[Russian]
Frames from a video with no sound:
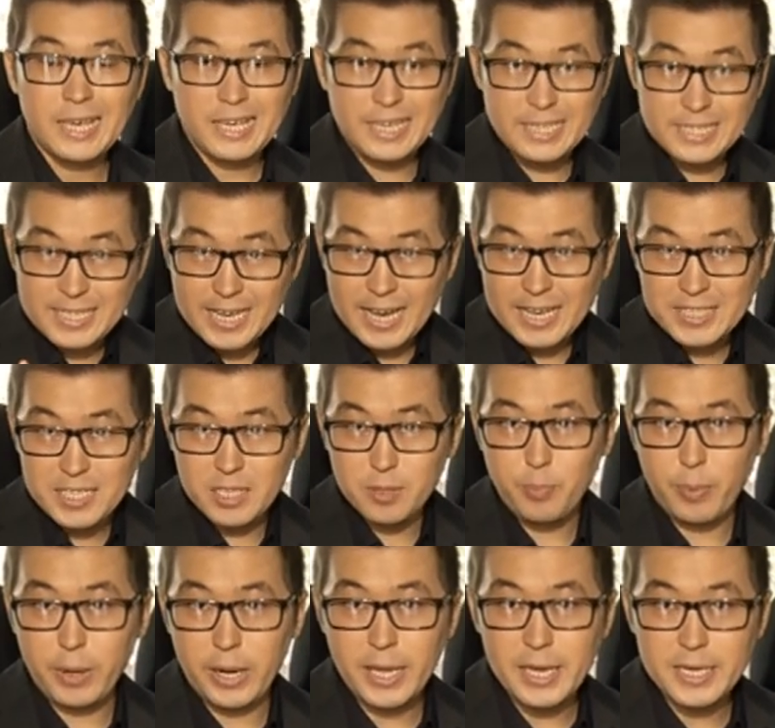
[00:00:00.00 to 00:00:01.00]
И за
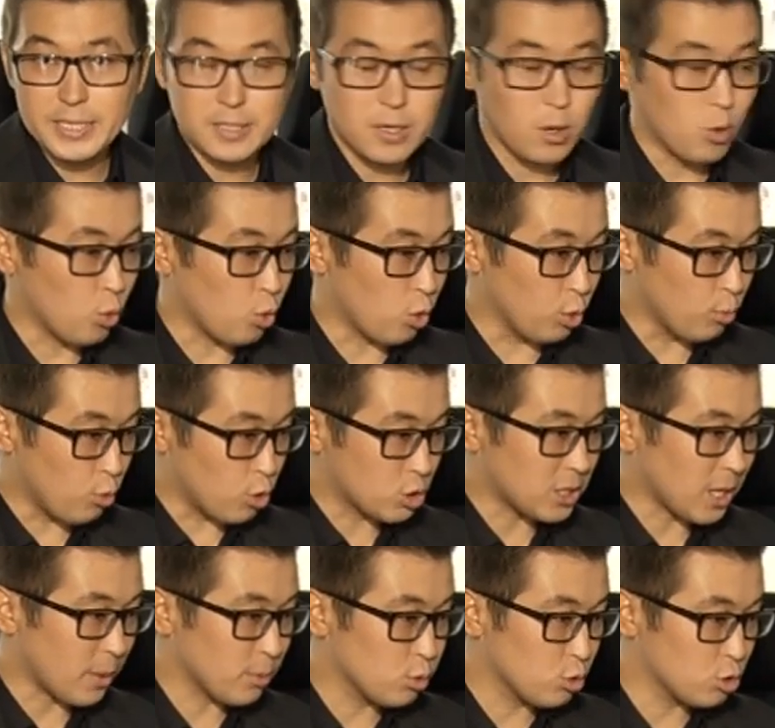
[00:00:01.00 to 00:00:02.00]
один приезд он
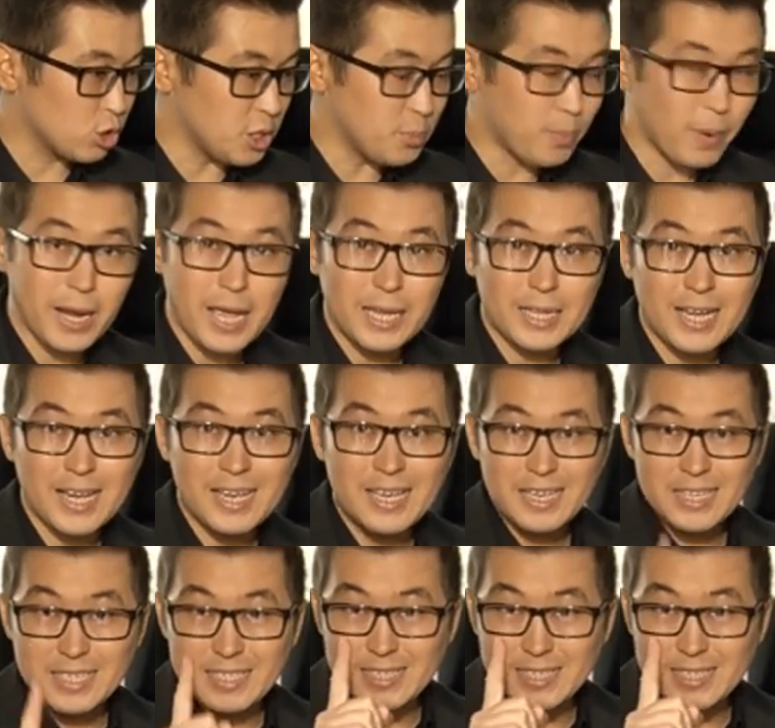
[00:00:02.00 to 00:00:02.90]
может обслужить порядка